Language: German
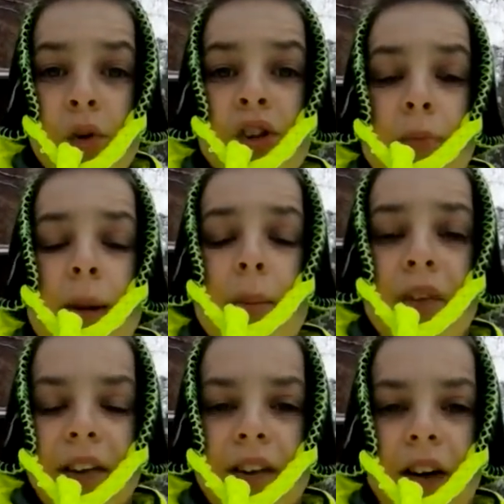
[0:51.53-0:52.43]
Und ich spiele
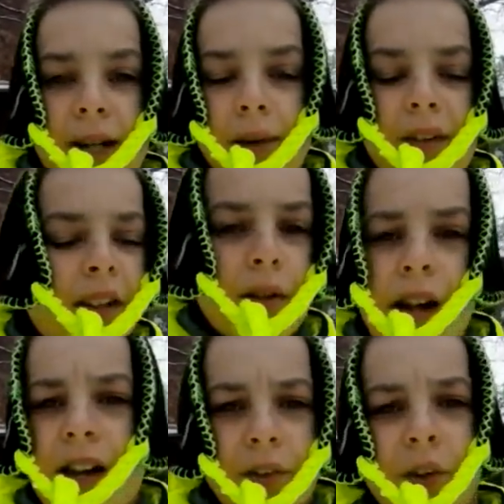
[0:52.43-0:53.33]
Musik noch ein. Das werdet ihr
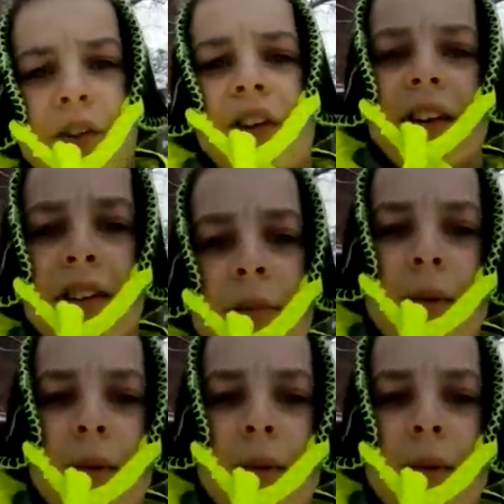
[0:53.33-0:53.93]
dann alles noch sehen.